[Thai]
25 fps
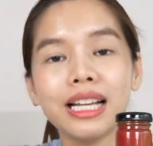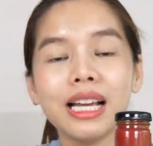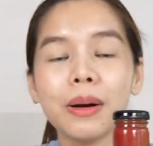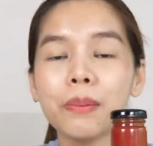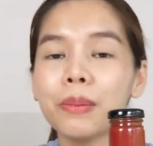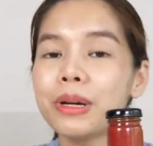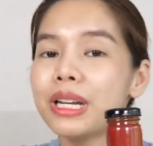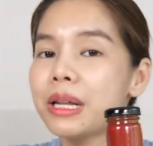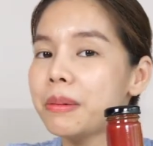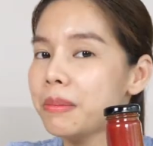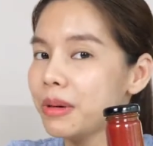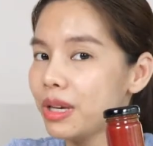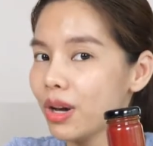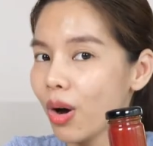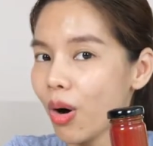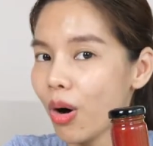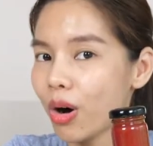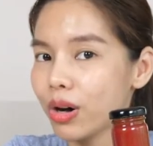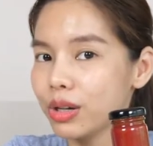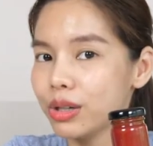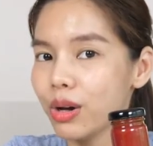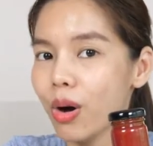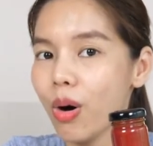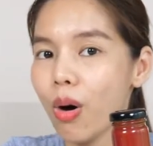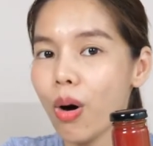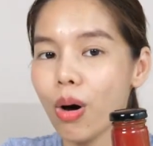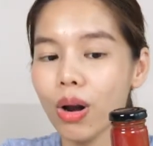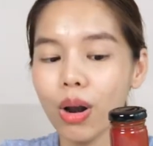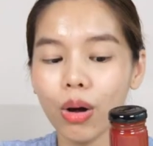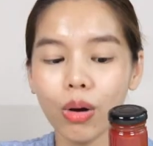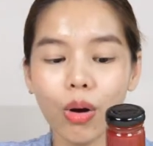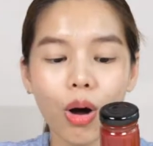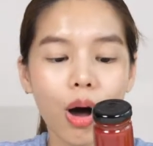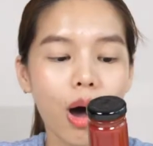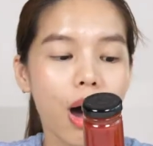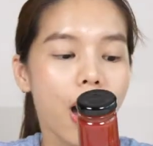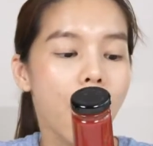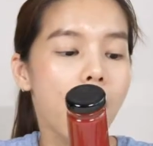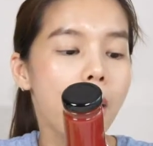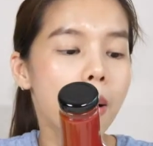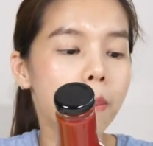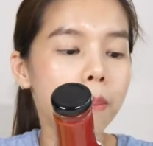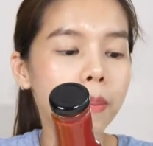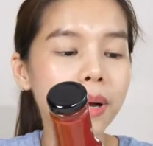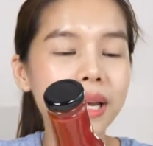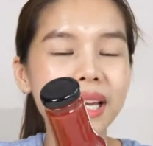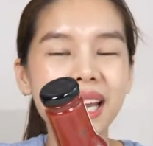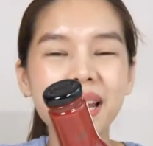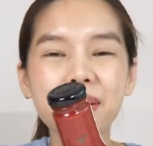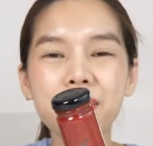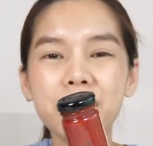ยังไม่ได้มีออยแล้วก็ไม่ได้